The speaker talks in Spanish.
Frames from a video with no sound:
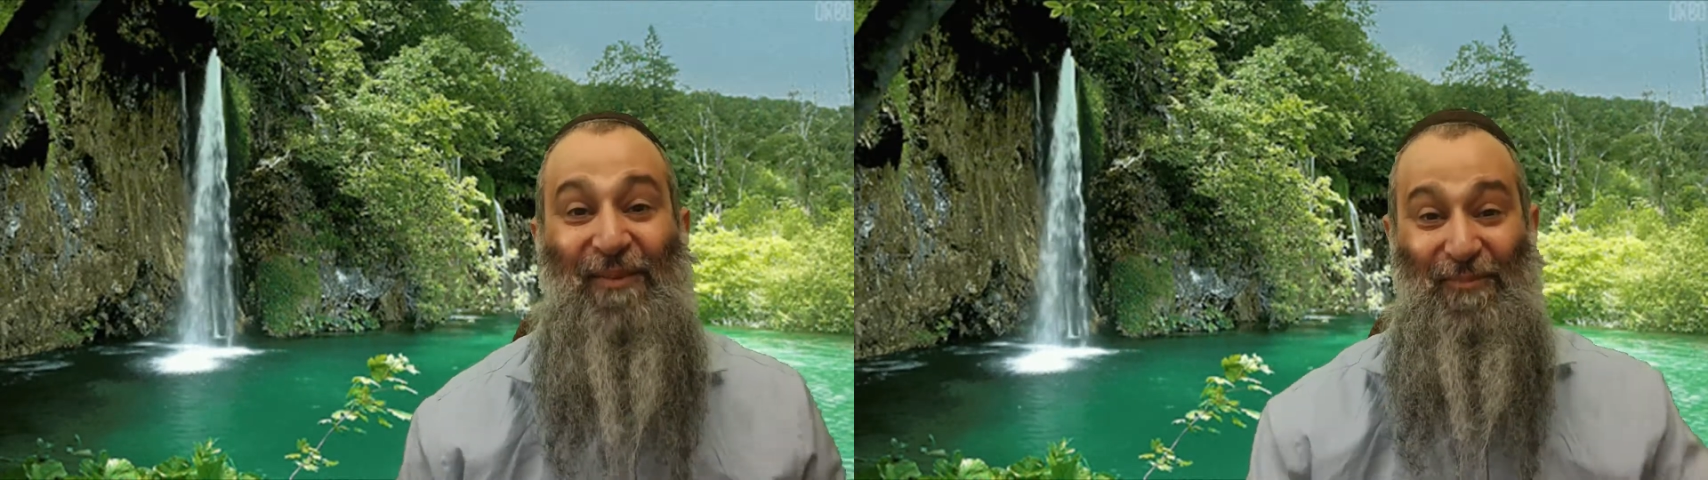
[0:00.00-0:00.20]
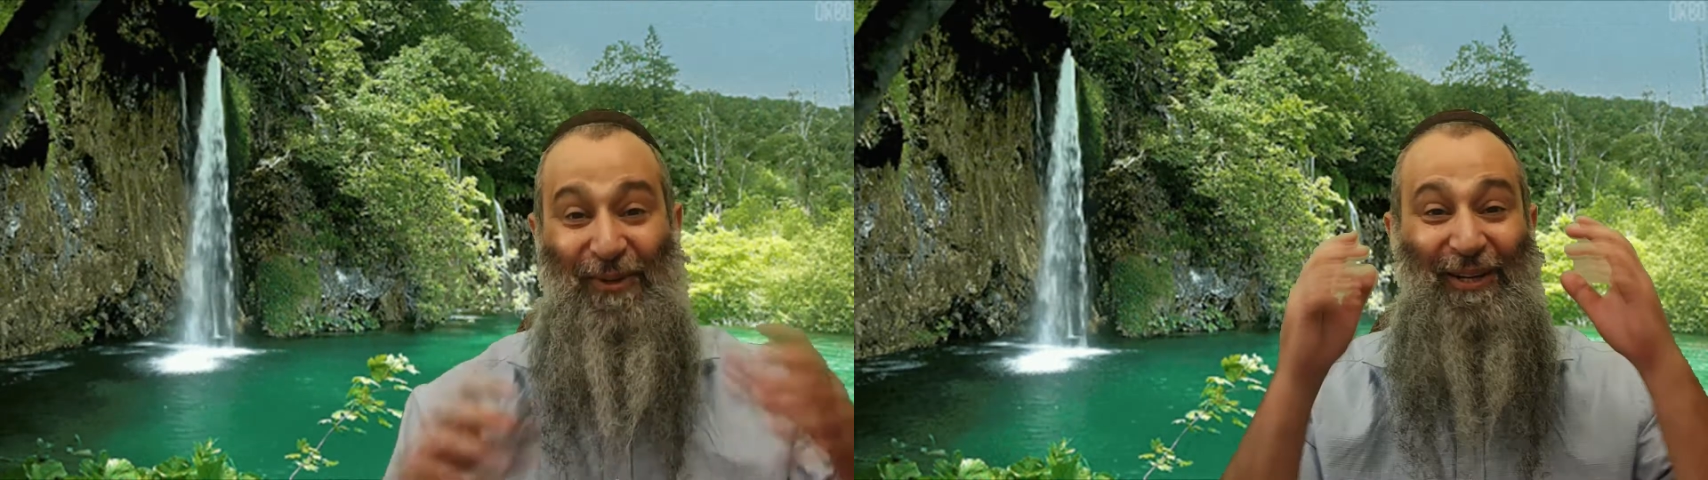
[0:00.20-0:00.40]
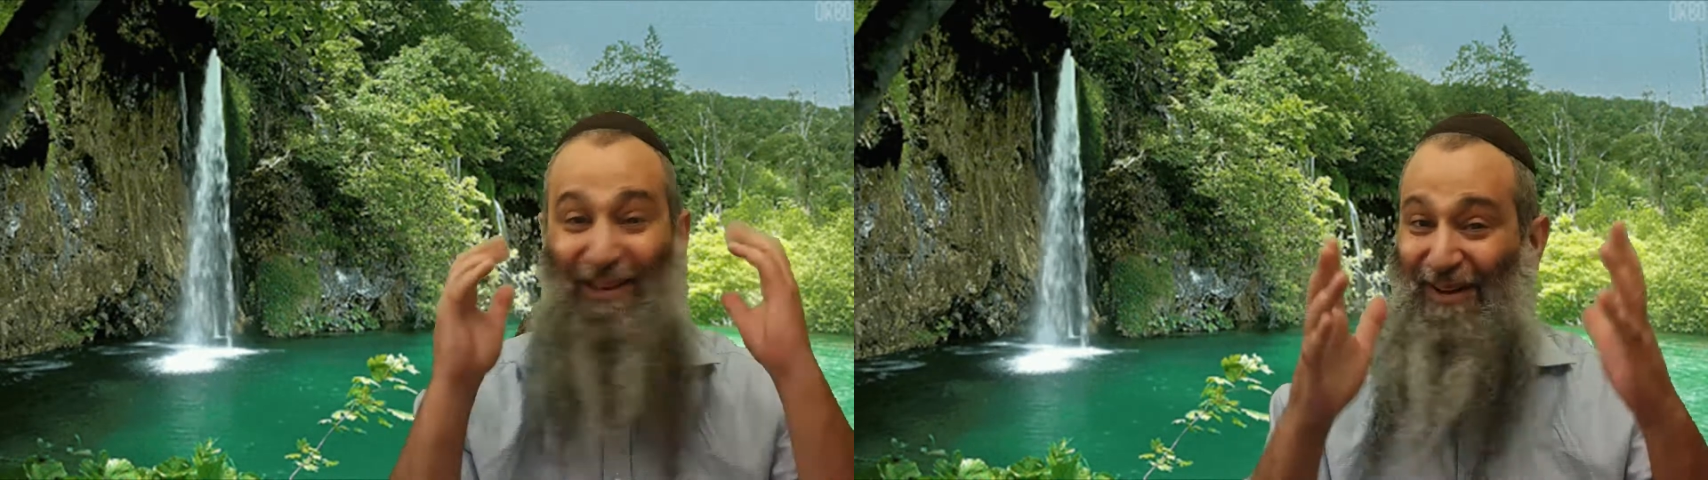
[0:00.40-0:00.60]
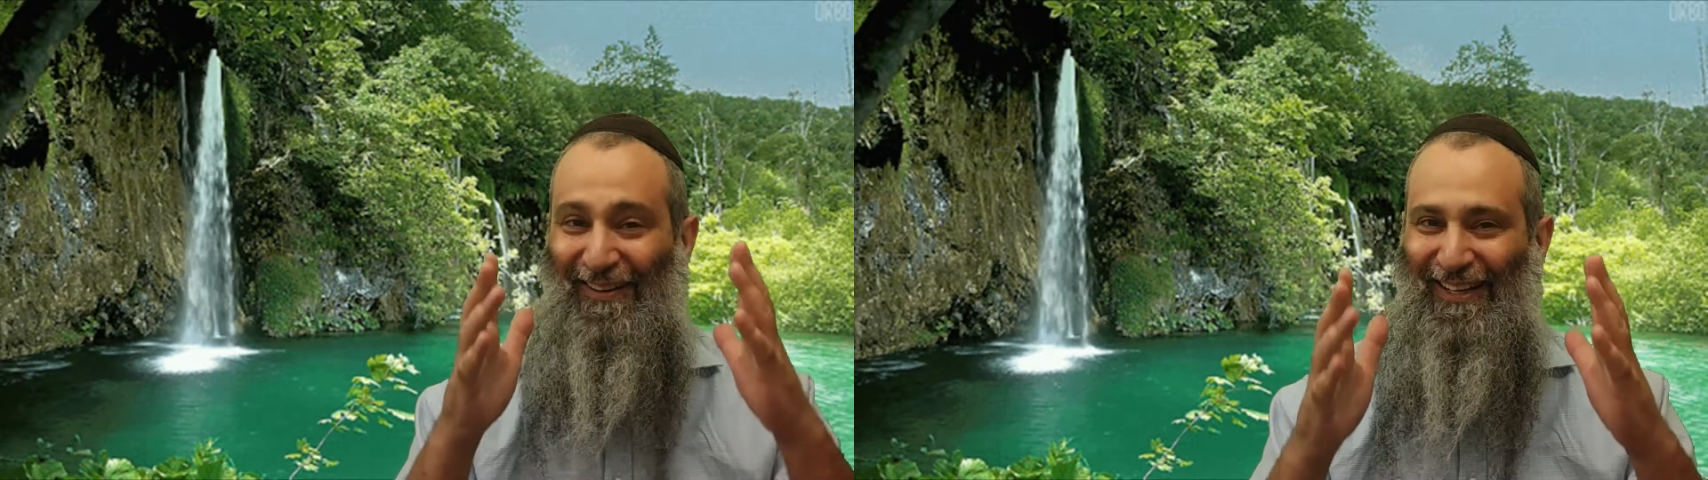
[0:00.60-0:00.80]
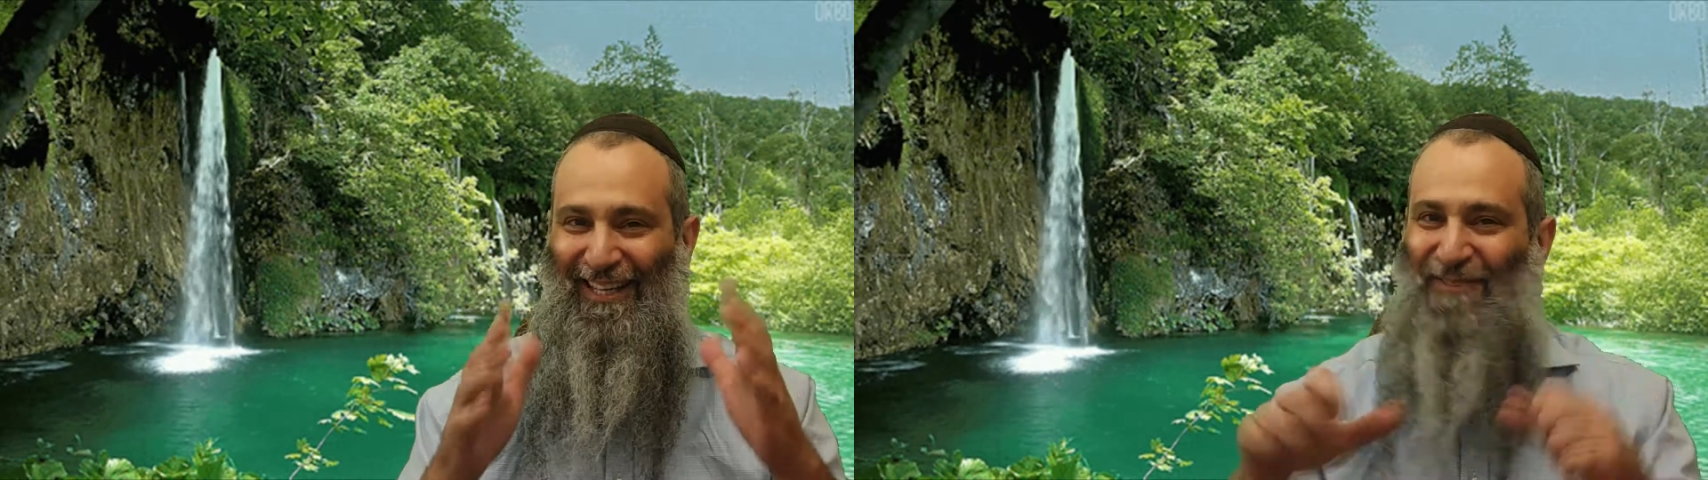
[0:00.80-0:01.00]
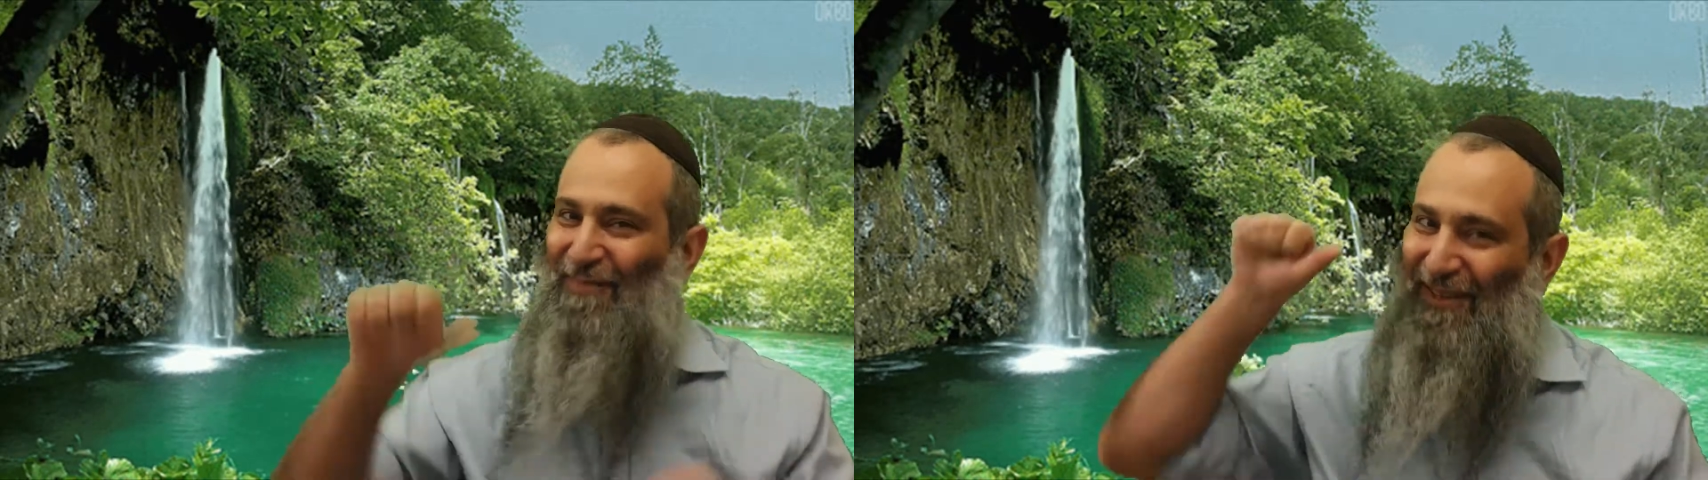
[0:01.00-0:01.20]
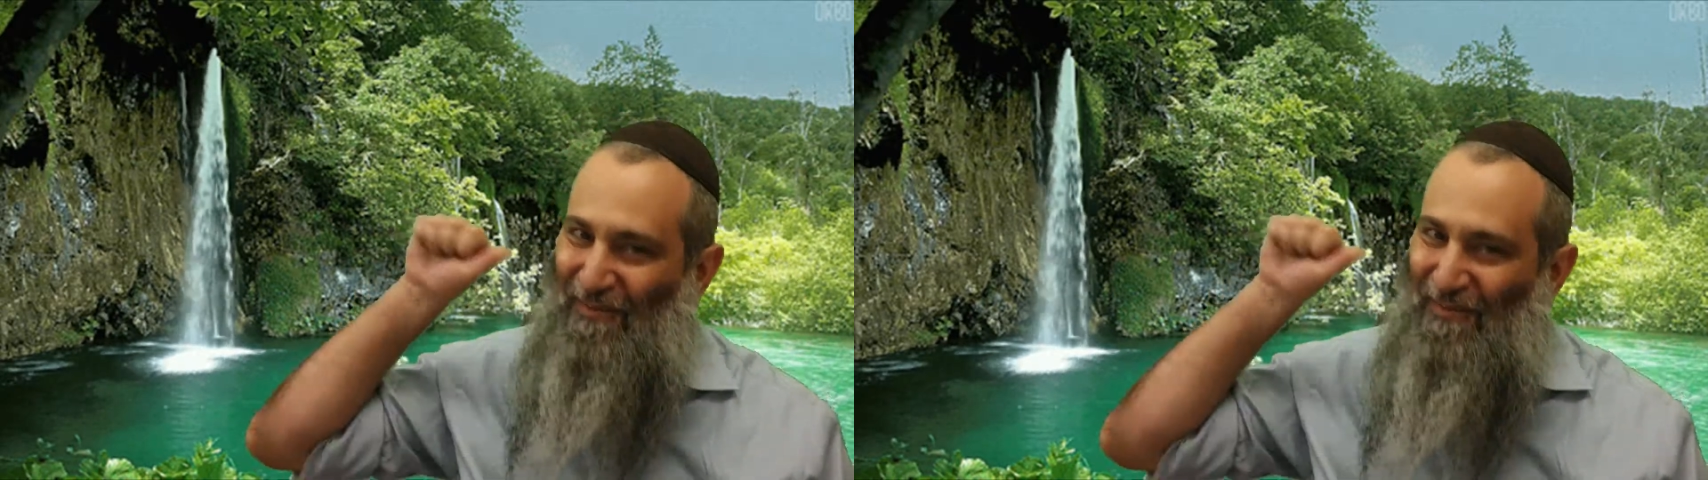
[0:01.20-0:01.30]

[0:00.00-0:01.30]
Brujim